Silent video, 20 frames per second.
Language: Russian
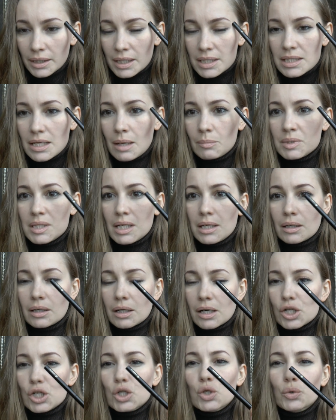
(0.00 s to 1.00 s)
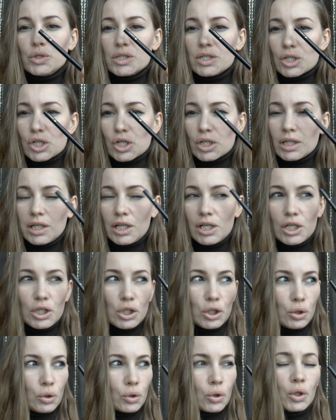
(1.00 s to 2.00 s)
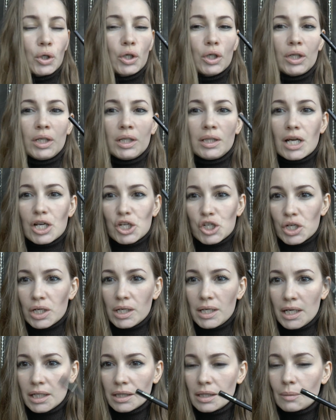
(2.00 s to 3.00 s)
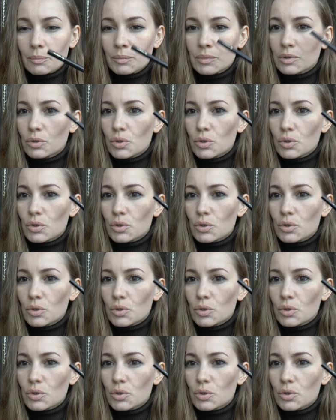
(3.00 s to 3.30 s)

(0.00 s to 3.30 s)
На самом деле хорошо держит линию и даже летом,